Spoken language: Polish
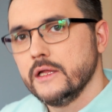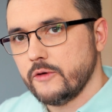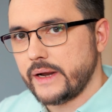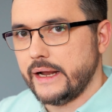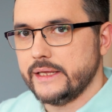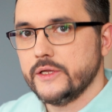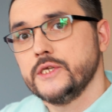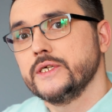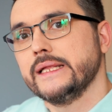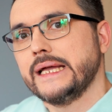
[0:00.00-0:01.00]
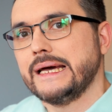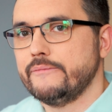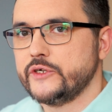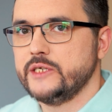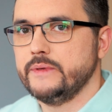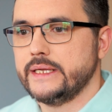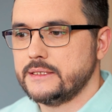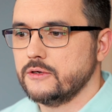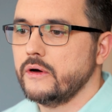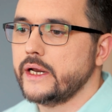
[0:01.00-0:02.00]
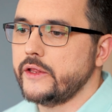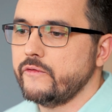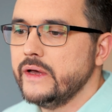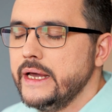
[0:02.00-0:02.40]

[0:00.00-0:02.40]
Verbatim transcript: Dobra, ale dosyć gadania, przejdźmy teraz do konkretów.